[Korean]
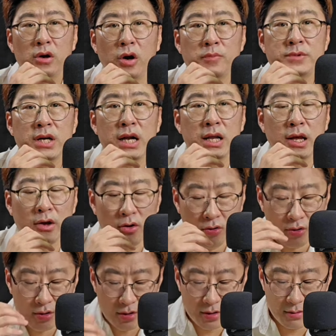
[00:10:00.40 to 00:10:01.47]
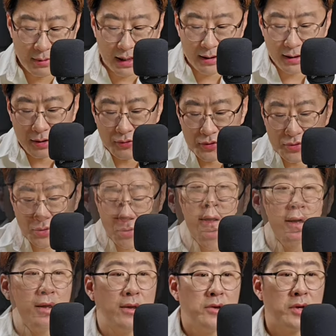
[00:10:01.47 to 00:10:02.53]
검찰 개혁을 말을 하고
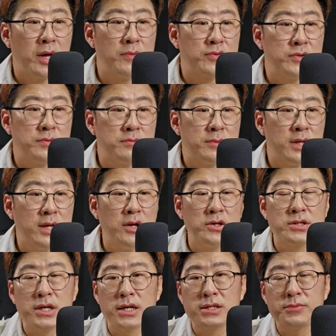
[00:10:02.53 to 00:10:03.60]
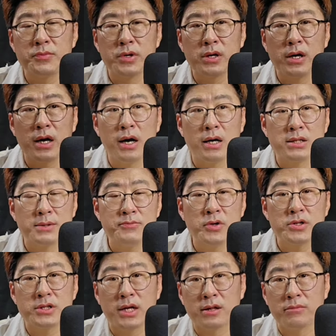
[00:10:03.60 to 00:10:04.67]
있어요. 이게 무슨 1년 지났습니까? 10년
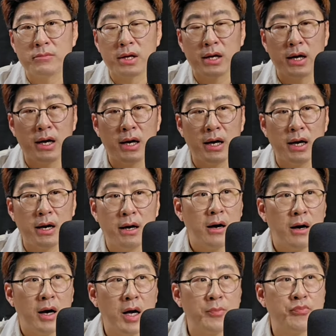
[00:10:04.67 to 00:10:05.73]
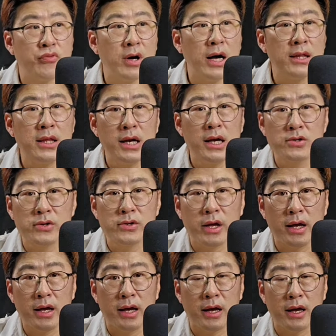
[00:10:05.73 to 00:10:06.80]
지났습니까? 아니 불과 한 달
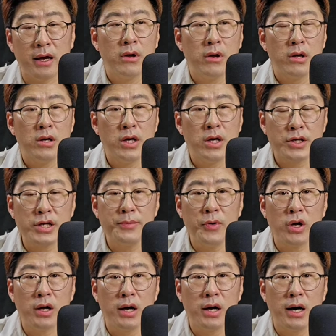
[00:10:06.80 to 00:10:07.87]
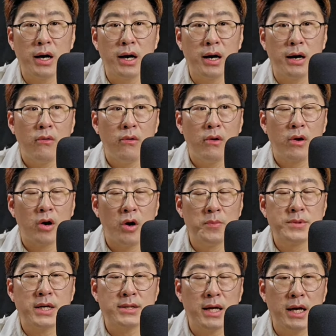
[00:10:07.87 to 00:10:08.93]
전에 이재명이가
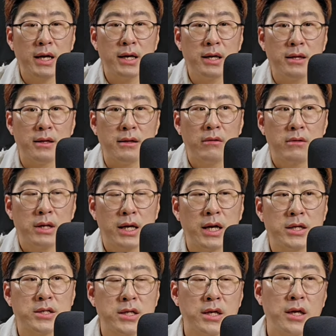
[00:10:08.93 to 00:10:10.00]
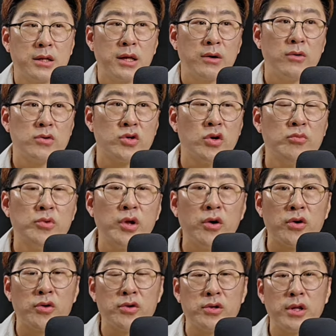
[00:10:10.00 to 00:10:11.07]
검사 사인 탄핵시키겠다고 청문회
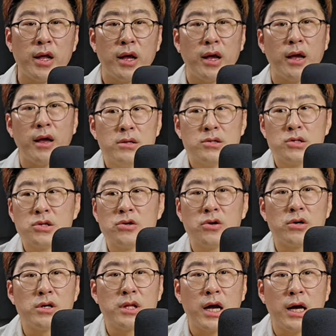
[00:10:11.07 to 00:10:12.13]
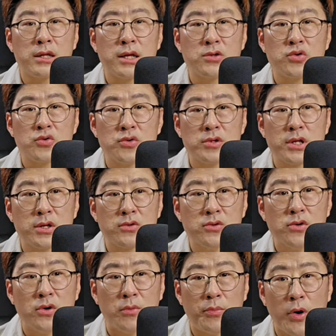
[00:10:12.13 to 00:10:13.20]
열었는데 증거를 다 갖다
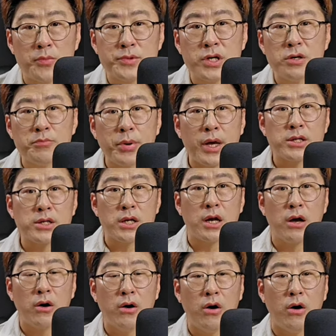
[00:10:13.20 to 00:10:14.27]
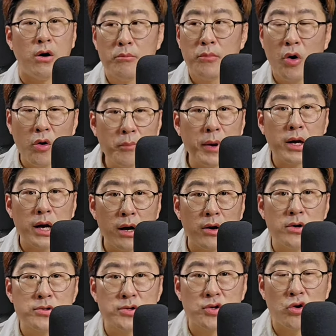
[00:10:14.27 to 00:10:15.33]
줬는데도 범죄 은폐했잖아요. 명백한
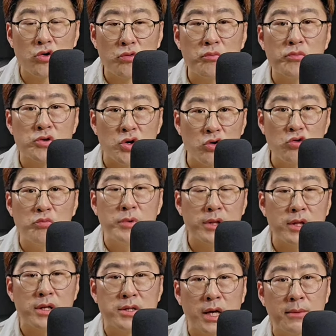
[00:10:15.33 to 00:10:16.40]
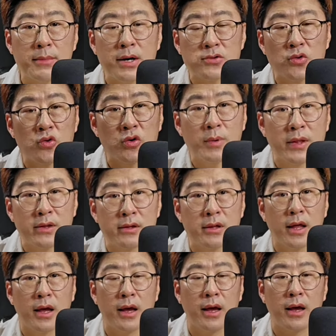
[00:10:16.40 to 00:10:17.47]
거죠. 전, 전 국민들이 생방송으로
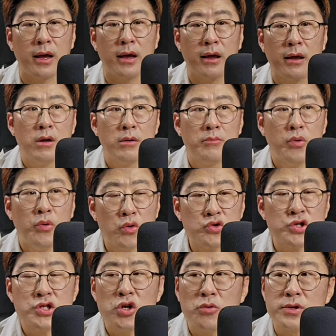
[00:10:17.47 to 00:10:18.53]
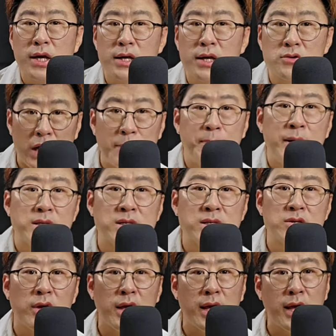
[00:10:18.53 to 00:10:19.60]
봤는데 보수 진영보다 좌파
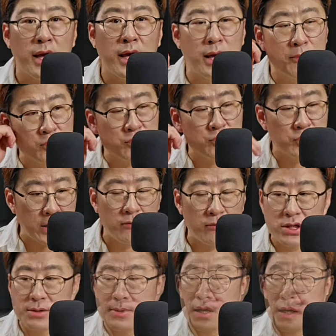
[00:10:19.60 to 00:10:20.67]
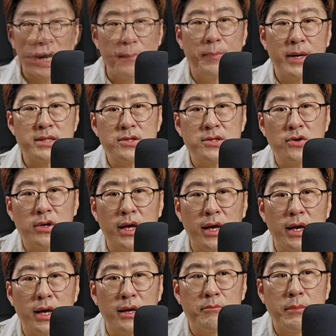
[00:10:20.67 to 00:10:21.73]
진영에 보수는 달고 있지만 좌파
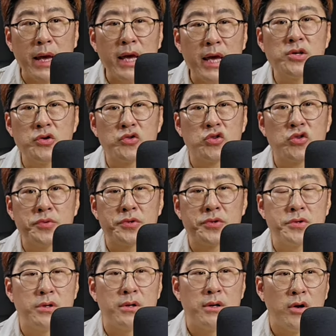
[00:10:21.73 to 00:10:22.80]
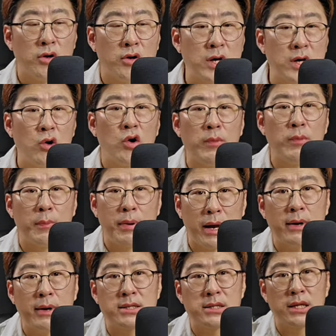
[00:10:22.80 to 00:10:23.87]
진영의 메이저 유튜브들 영상 올리면
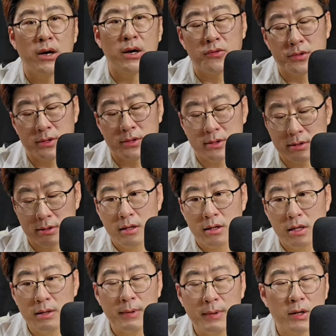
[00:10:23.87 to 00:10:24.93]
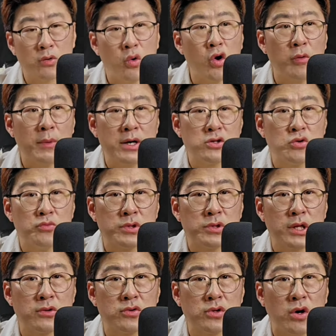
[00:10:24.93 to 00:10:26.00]
100만씩 나오는 일반 공영
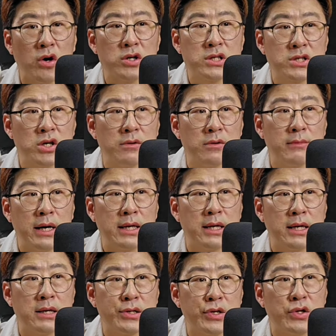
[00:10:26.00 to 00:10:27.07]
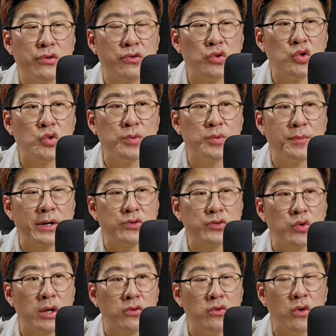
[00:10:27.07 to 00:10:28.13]
방송보다도 더 시청 많이 하는 그런 유튜브
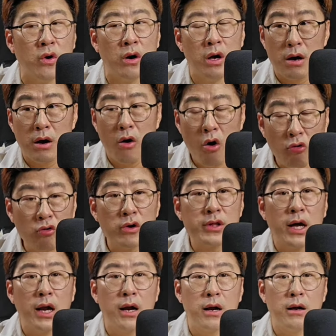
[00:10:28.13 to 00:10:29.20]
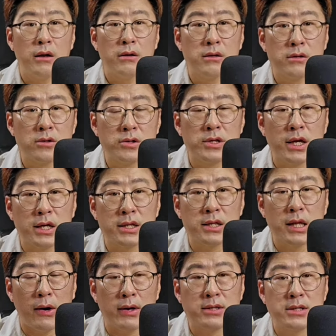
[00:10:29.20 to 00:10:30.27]
방송에도 허고날 그런 얘기들이
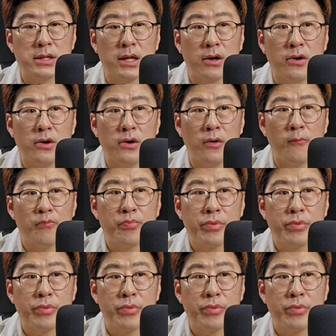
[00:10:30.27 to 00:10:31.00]
나왔잖아요.